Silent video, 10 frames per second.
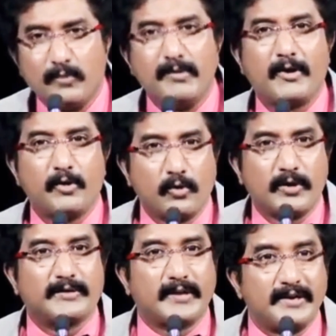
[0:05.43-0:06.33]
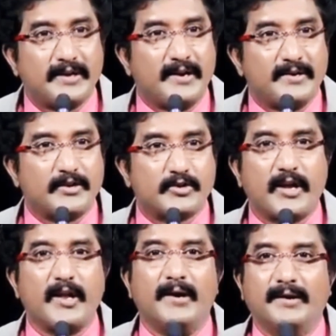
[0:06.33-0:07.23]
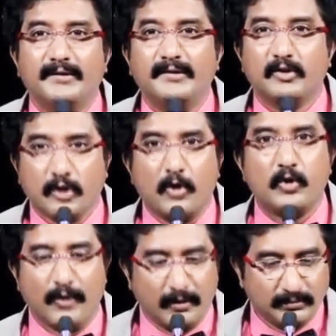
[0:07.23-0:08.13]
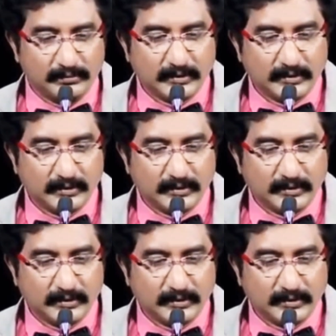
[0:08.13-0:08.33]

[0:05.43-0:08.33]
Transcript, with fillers: కుమారుడు కూడా తండ్రి అంటే చాలా గౌరవం